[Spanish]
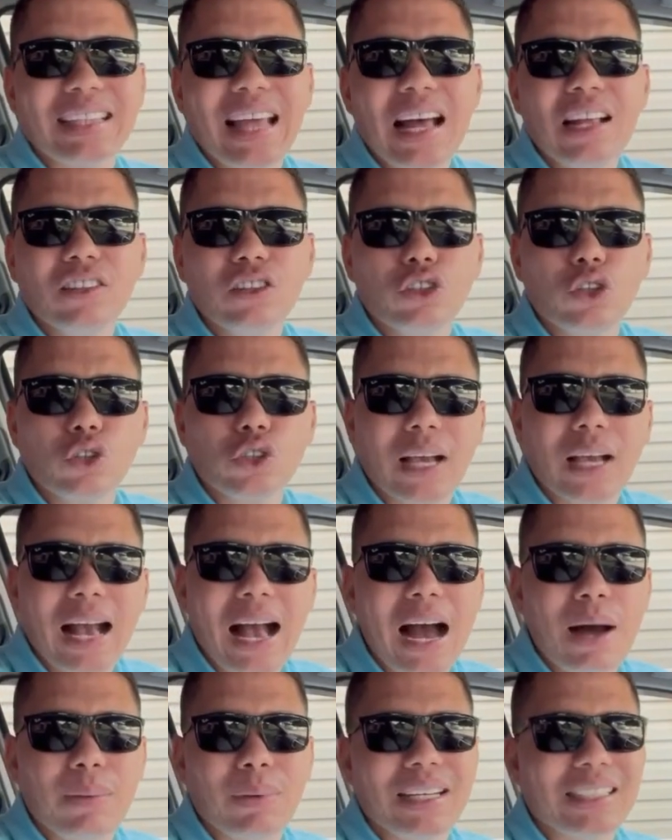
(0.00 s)
tantos
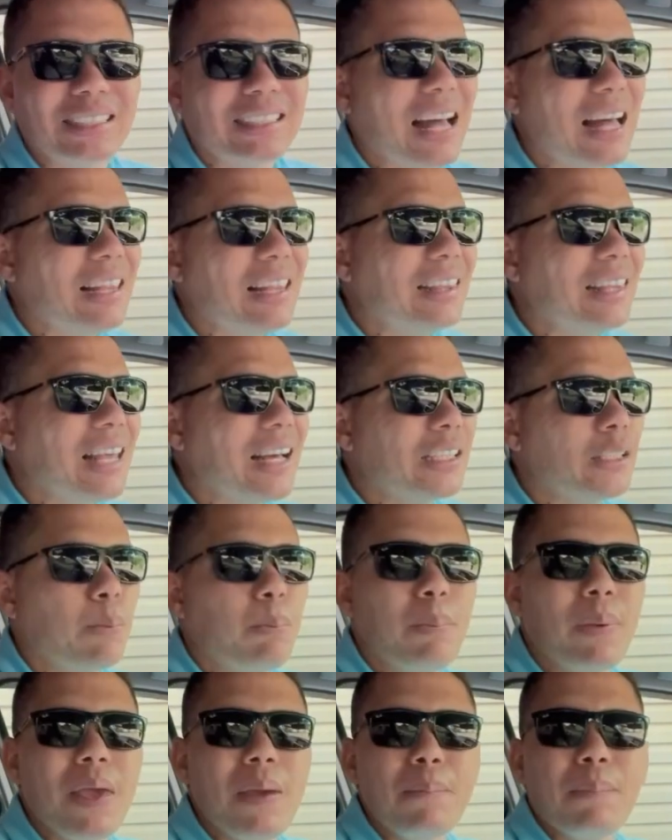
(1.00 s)
cables, tantas
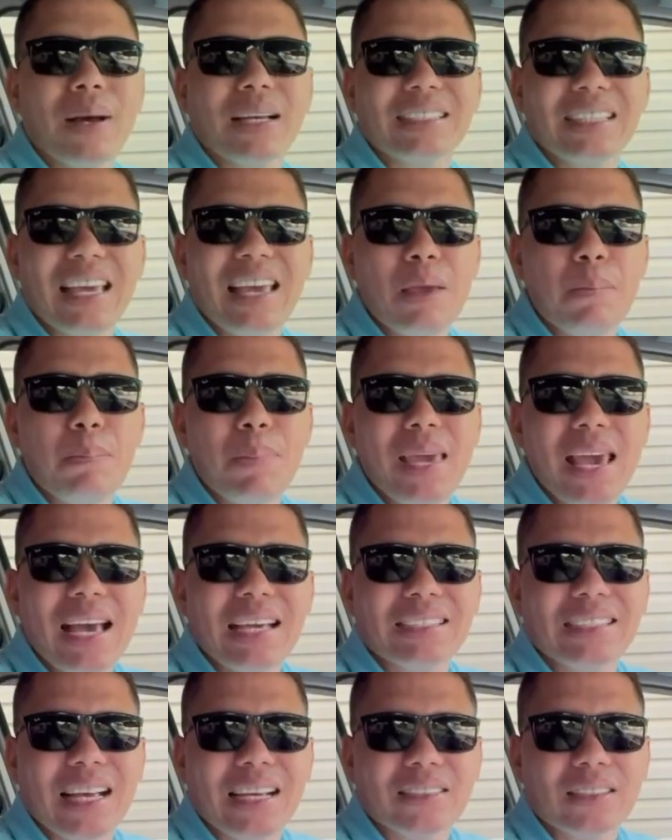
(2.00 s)
pipas y
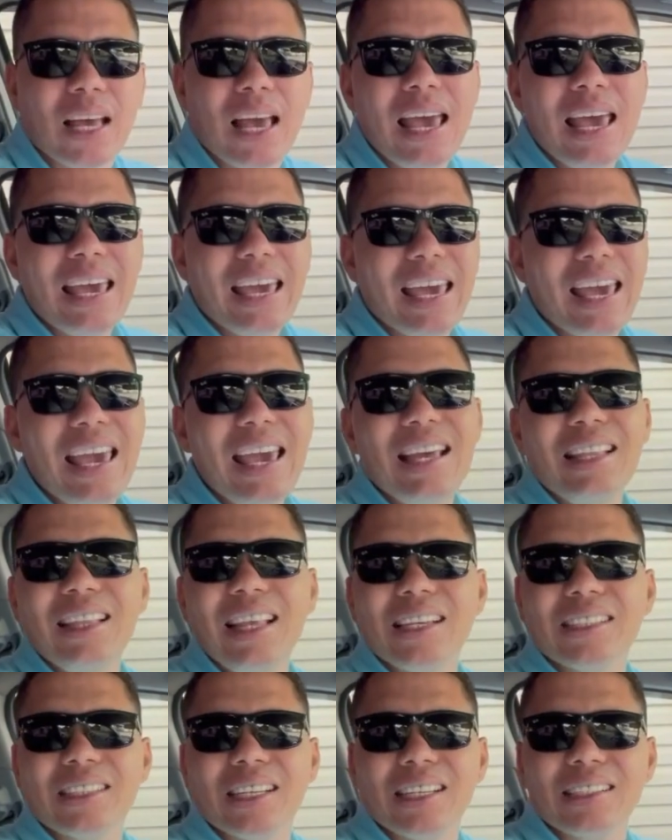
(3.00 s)
piezas
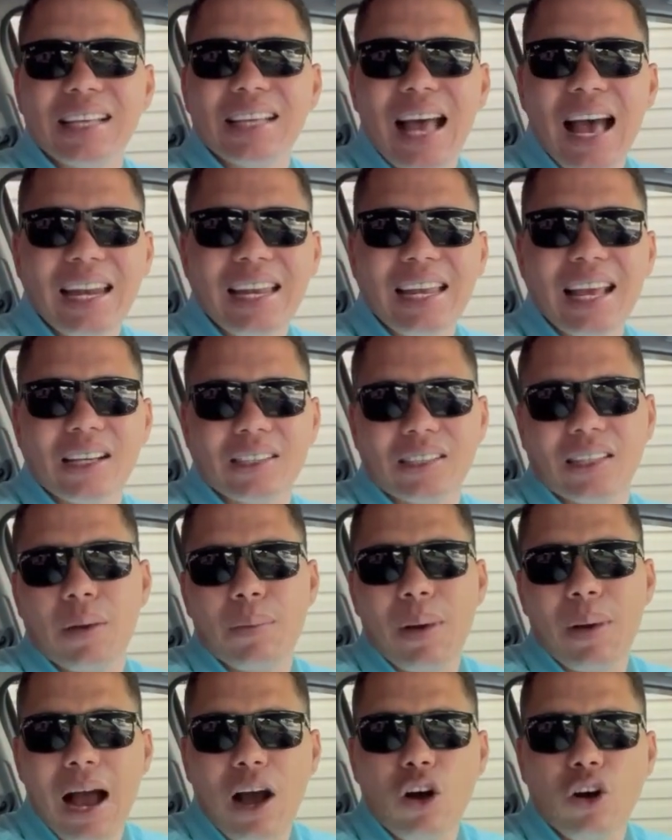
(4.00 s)
innecesarias
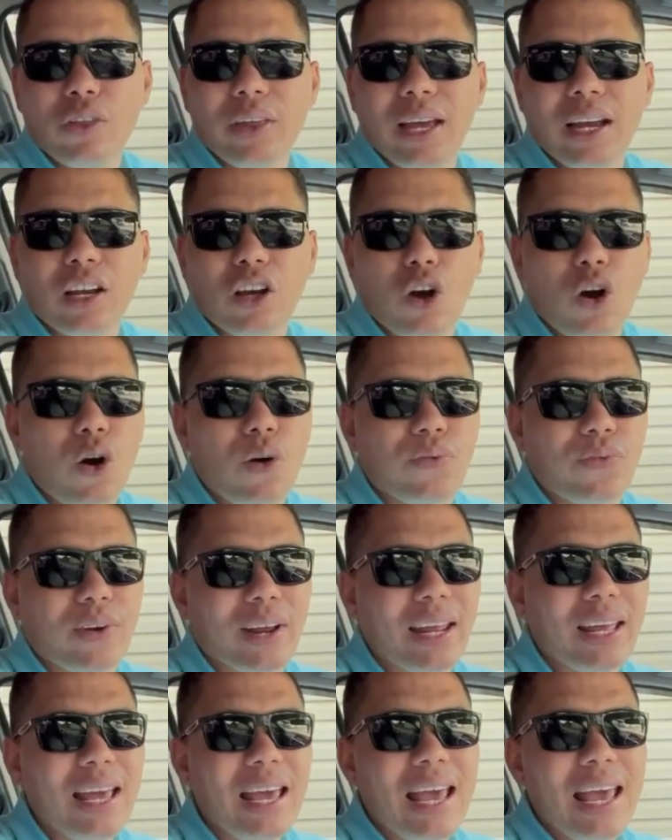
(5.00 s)
debajo del
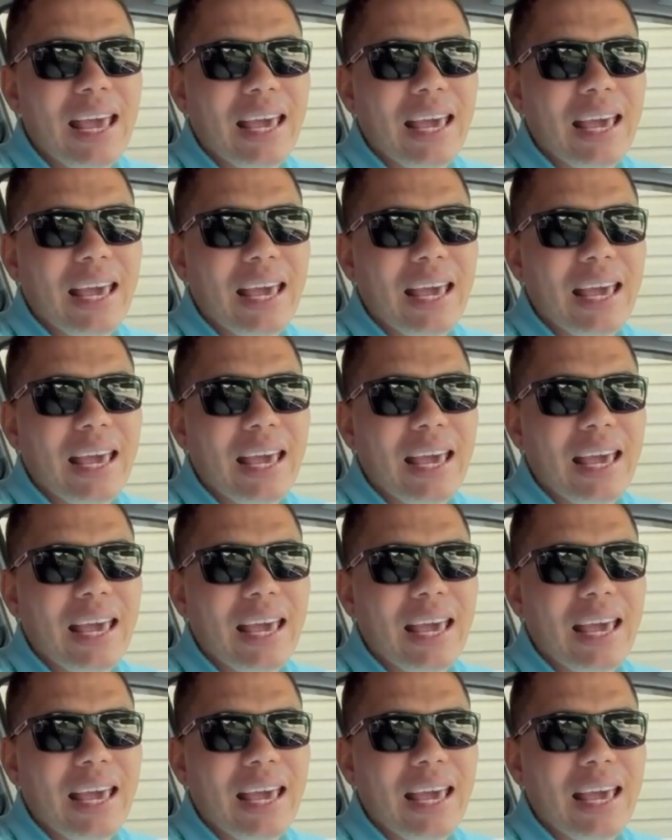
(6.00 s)
cofre